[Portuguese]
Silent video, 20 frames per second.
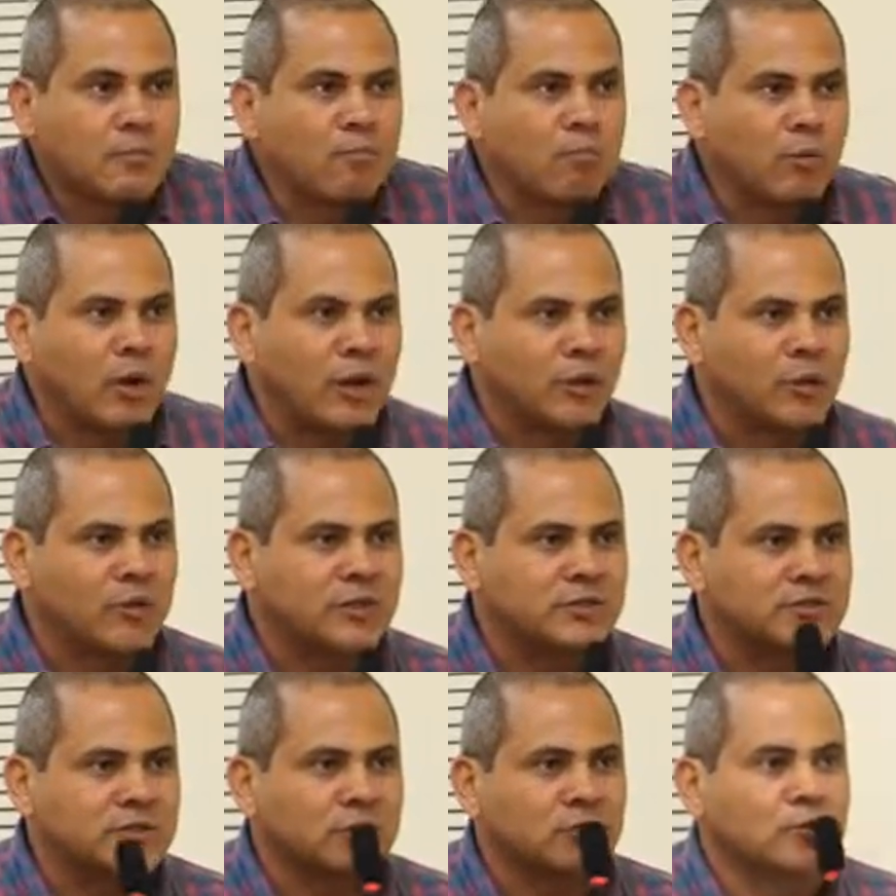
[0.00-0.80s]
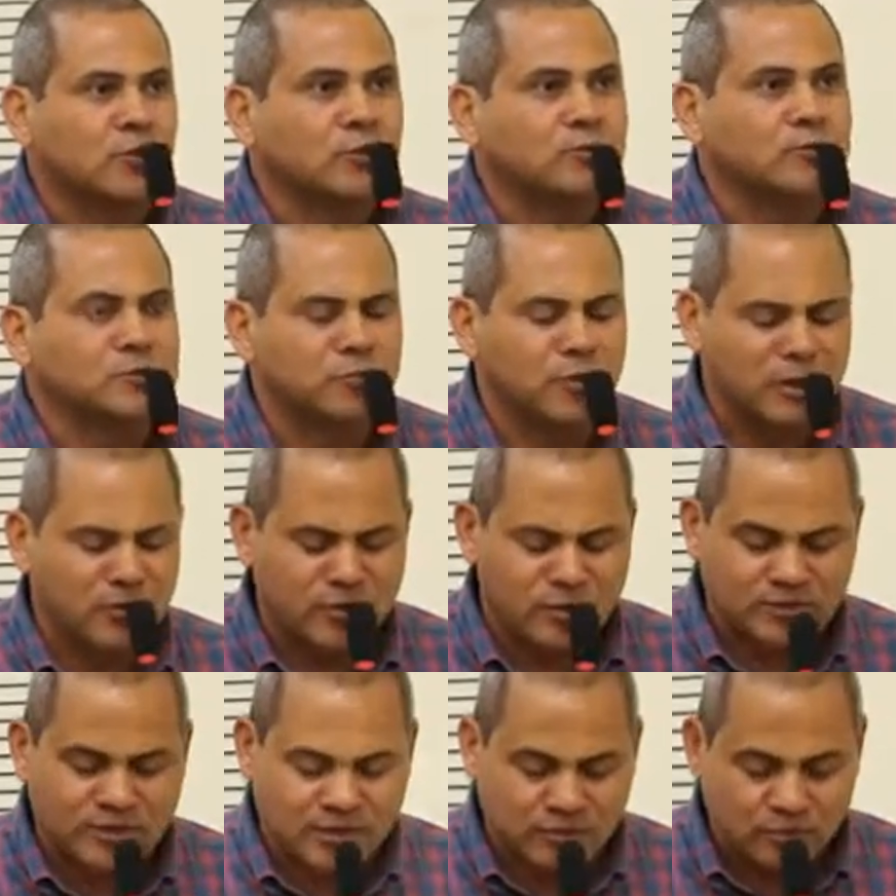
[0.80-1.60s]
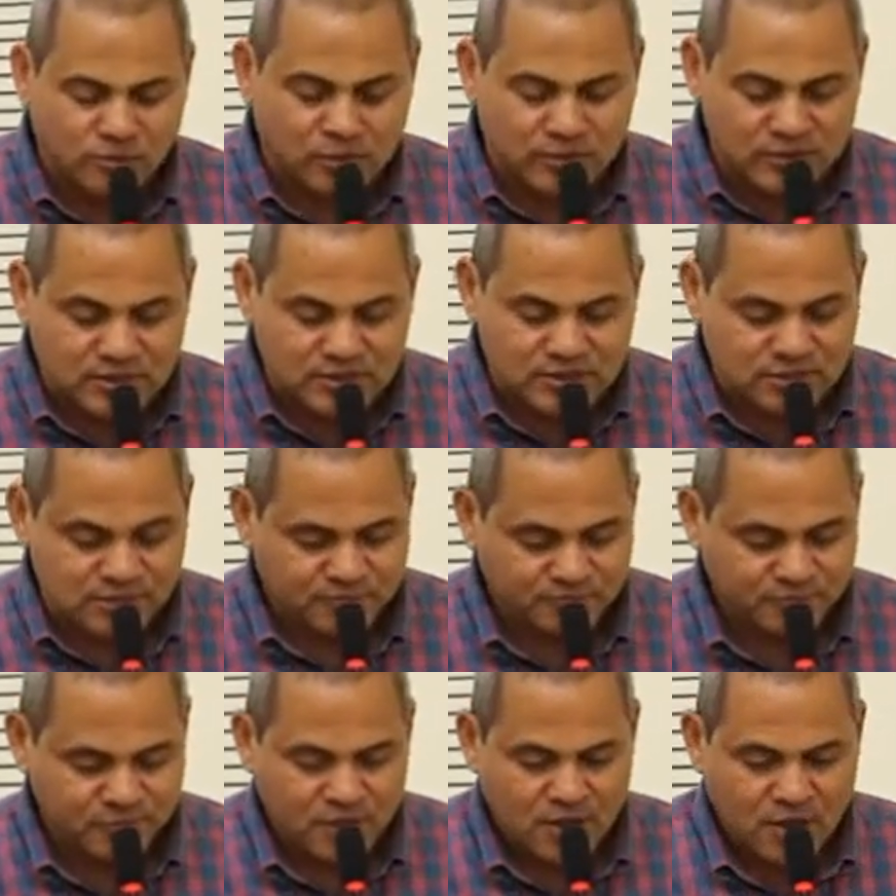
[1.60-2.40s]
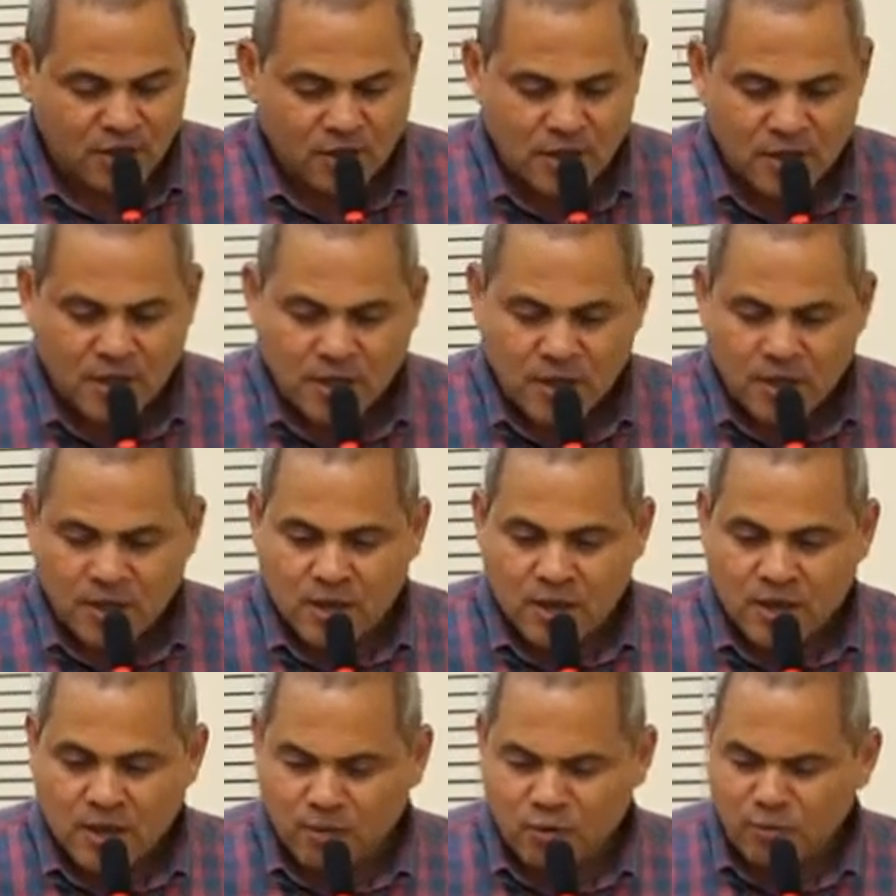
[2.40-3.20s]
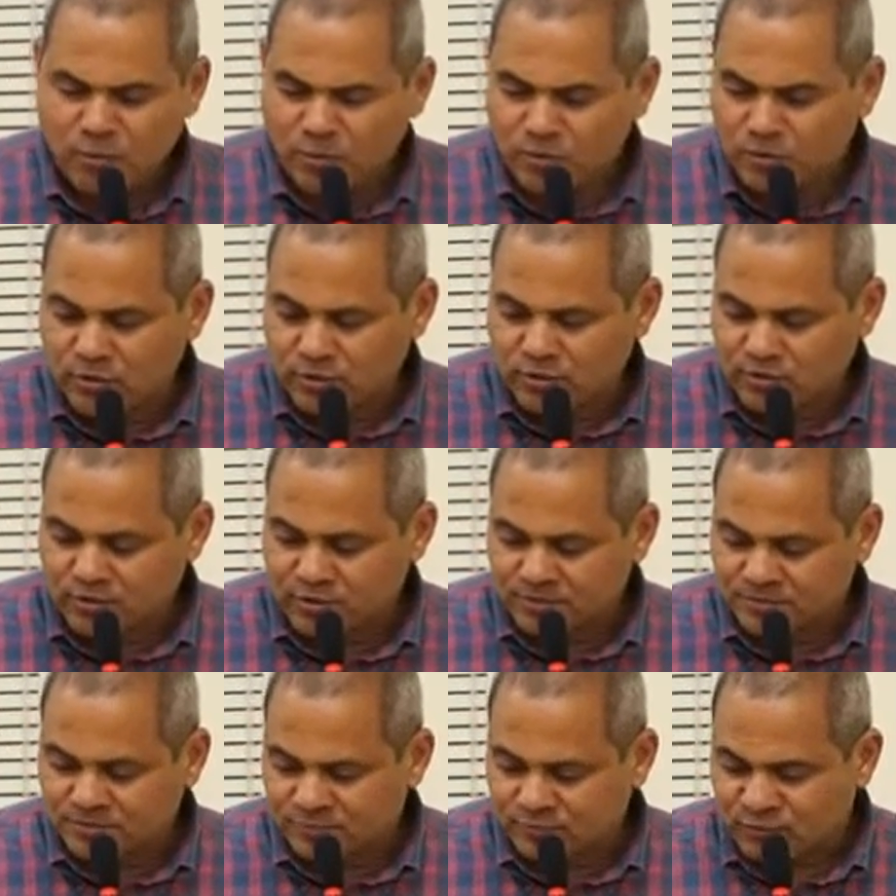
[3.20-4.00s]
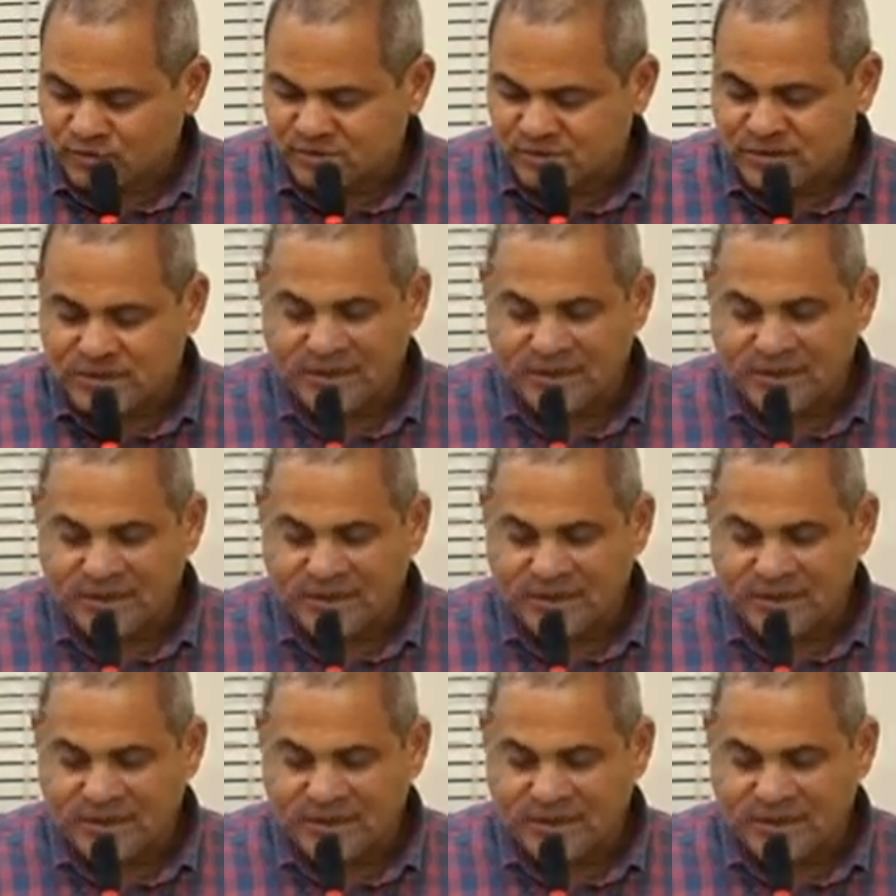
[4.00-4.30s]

Boa noite a todos, boa noite a todas. É, como vou dizer